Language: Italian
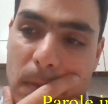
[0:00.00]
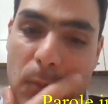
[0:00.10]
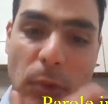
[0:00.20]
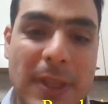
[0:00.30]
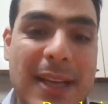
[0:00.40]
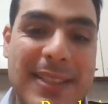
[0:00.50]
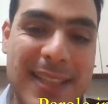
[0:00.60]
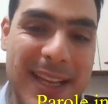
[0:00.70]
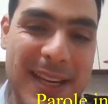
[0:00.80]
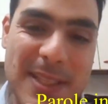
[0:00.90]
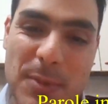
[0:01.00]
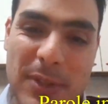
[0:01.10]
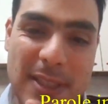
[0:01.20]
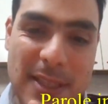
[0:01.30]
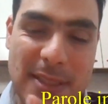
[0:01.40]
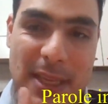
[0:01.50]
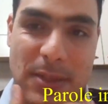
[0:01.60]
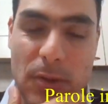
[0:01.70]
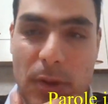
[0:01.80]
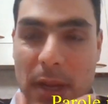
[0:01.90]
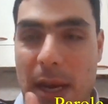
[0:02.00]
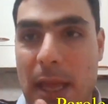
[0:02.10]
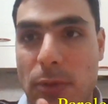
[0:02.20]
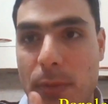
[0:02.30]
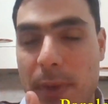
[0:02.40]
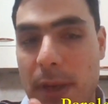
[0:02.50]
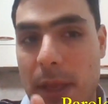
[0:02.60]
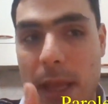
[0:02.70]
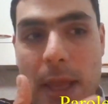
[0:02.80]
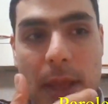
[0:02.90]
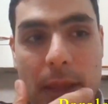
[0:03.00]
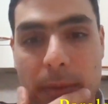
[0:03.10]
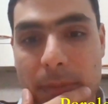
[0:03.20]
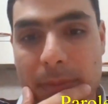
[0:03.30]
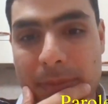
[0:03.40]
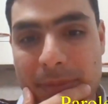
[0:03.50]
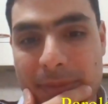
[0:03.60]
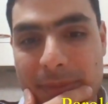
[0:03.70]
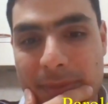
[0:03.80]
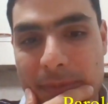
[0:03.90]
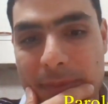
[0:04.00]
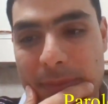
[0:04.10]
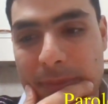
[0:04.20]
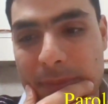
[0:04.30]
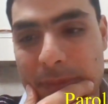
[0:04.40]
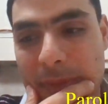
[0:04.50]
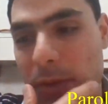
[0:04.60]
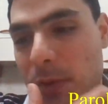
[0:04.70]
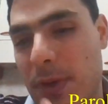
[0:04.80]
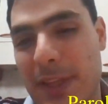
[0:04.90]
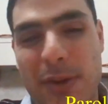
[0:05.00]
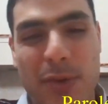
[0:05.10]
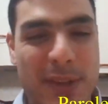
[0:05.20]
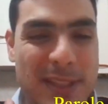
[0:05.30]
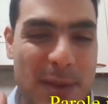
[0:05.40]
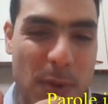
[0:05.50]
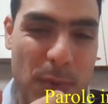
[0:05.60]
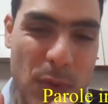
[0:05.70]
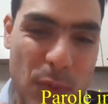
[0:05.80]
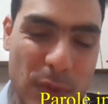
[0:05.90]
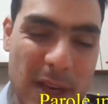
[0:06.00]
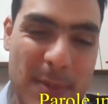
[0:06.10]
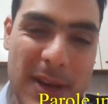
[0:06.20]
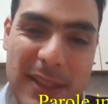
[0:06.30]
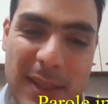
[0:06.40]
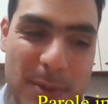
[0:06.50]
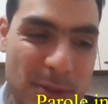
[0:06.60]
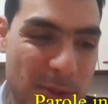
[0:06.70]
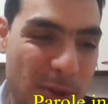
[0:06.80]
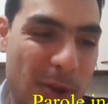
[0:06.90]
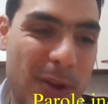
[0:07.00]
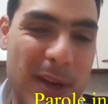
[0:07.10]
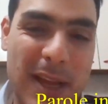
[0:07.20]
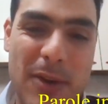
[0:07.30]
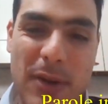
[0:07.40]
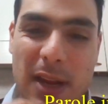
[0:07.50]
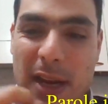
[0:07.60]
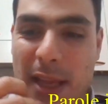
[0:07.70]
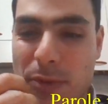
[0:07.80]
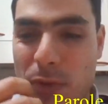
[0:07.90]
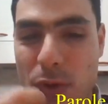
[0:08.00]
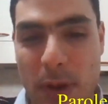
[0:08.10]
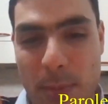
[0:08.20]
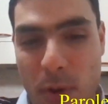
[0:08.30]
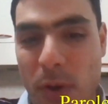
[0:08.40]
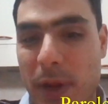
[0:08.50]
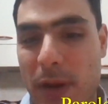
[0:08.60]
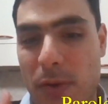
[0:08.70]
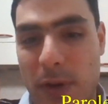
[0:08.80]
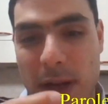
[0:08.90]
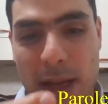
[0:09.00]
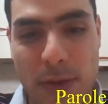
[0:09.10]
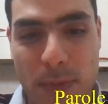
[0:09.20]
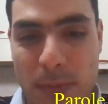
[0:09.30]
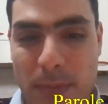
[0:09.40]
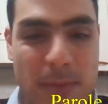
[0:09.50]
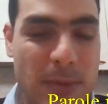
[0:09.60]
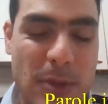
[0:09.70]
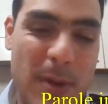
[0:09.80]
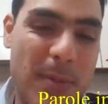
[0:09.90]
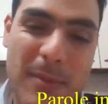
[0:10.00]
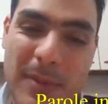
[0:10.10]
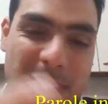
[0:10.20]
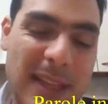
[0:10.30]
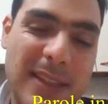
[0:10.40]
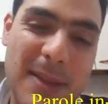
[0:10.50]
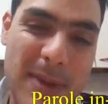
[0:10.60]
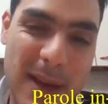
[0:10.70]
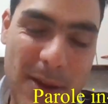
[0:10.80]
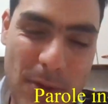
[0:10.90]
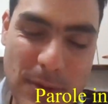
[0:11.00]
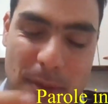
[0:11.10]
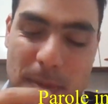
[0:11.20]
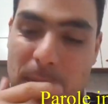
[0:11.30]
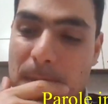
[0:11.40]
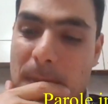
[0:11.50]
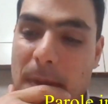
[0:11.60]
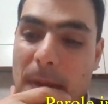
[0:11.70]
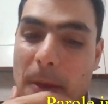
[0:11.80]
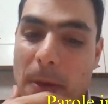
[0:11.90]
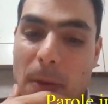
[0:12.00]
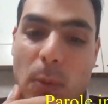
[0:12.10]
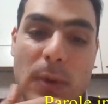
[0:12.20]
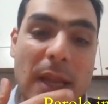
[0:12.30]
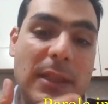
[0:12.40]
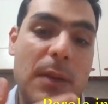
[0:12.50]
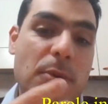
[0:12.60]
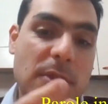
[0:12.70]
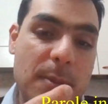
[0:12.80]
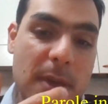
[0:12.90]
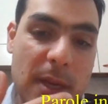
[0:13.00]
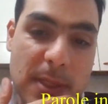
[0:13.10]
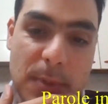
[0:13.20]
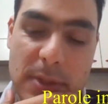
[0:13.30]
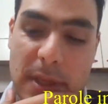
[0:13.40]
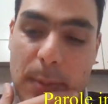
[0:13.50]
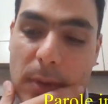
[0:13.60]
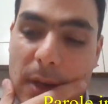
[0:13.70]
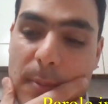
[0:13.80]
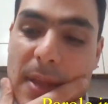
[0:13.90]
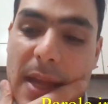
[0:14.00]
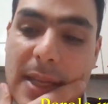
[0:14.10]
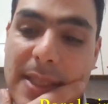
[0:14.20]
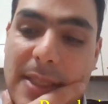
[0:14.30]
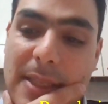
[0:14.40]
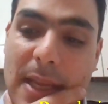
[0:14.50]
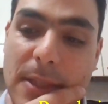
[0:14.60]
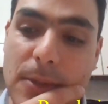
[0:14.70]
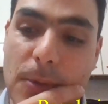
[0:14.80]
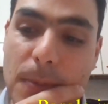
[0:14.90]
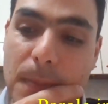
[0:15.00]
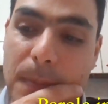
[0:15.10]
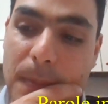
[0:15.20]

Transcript: può darsi che risponda a se stesso l'ho regalato perché ecco, ritengo che sia proprio utile per l'altra persona, l'ho regalato con amore, l'ho regalato, insomma, tante belle cose. Un'altra possibile risposta che potrebbe dare a se stesso